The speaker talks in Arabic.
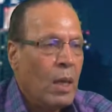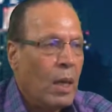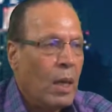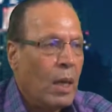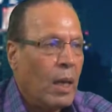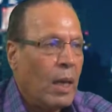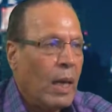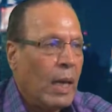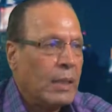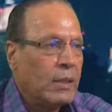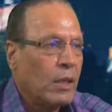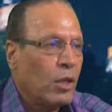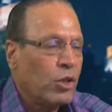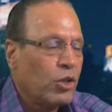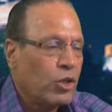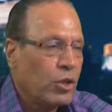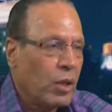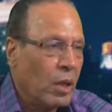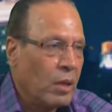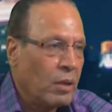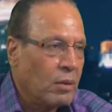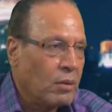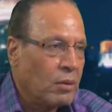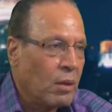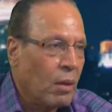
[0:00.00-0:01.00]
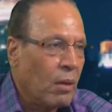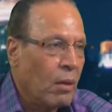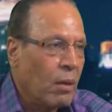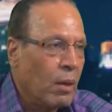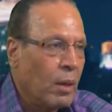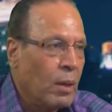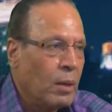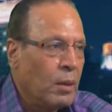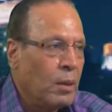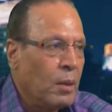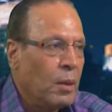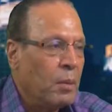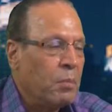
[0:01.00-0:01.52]
آه، هذا
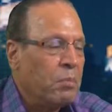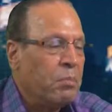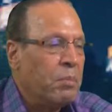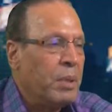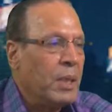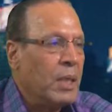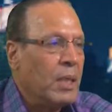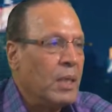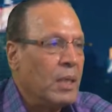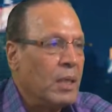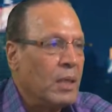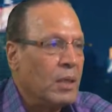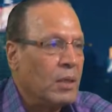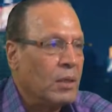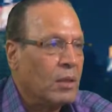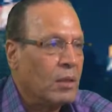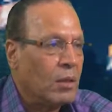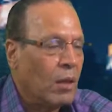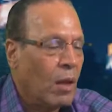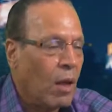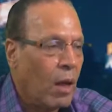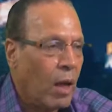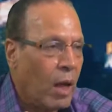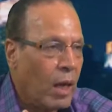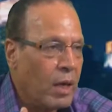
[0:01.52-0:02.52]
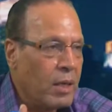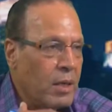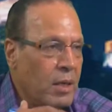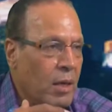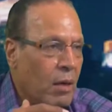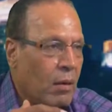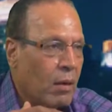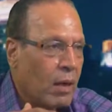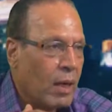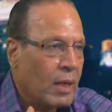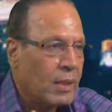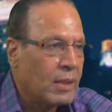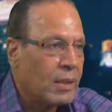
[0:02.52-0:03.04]
الشيطان
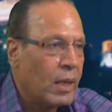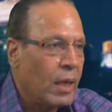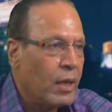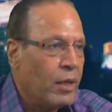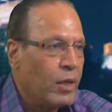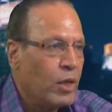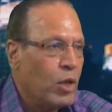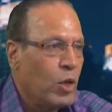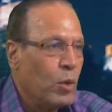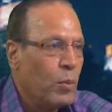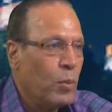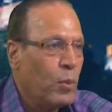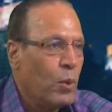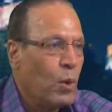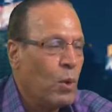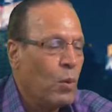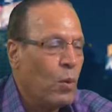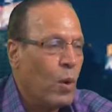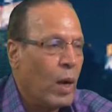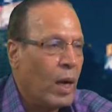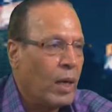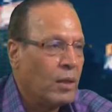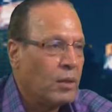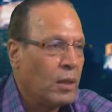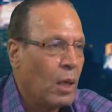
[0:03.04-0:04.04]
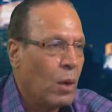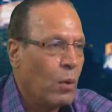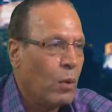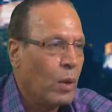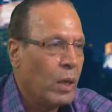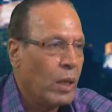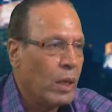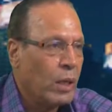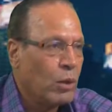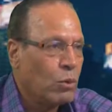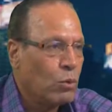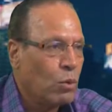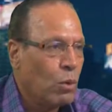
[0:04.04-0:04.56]
بيتغير اساليبه
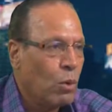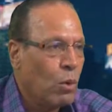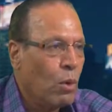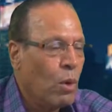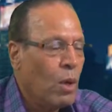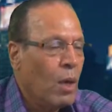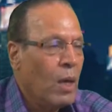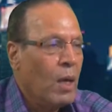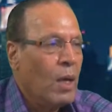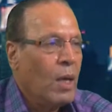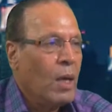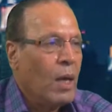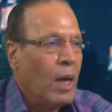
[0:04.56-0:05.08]
وادواته